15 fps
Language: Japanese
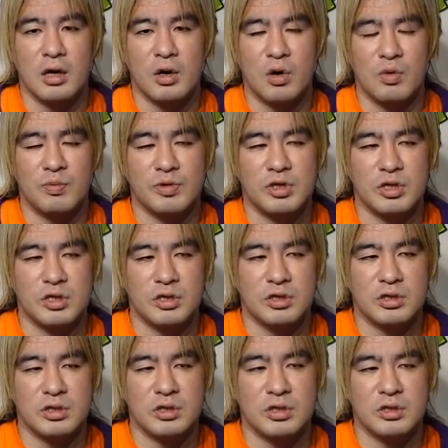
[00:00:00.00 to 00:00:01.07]

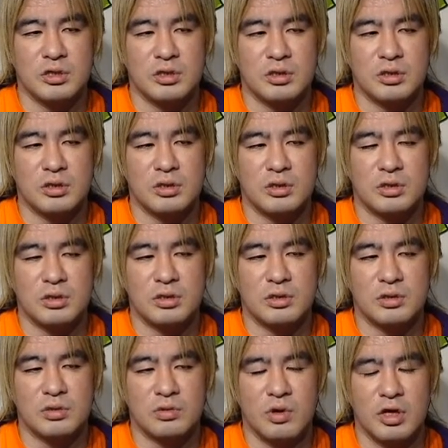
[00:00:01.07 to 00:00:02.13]

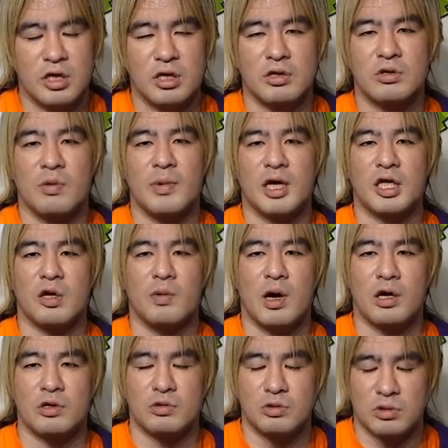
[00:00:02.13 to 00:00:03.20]
オープニングとエンディングの売店はあ
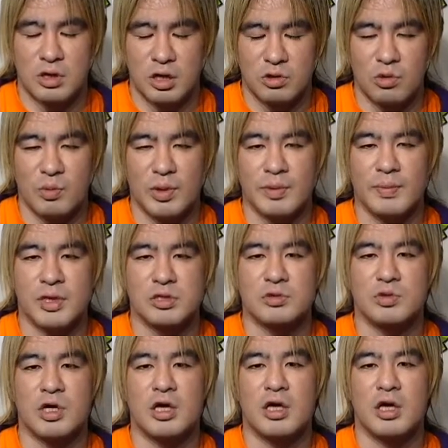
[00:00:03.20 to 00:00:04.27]
るかと思います
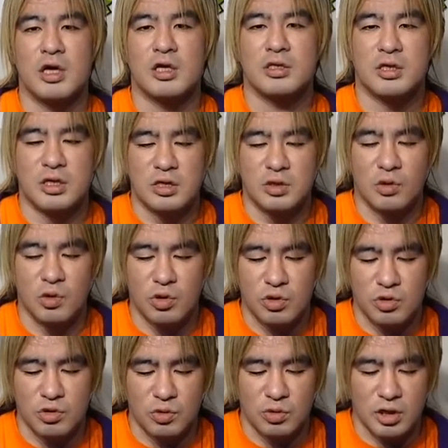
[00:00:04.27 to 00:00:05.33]
ので、ぜひよろし
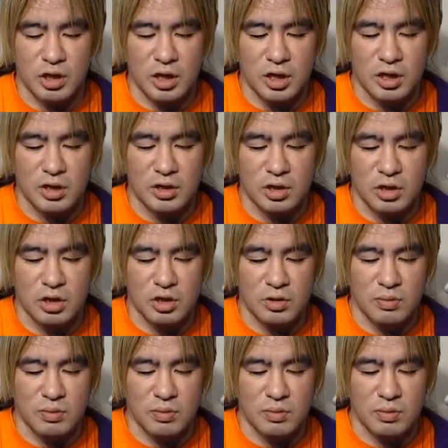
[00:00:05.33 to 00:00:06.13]
くお願いいたし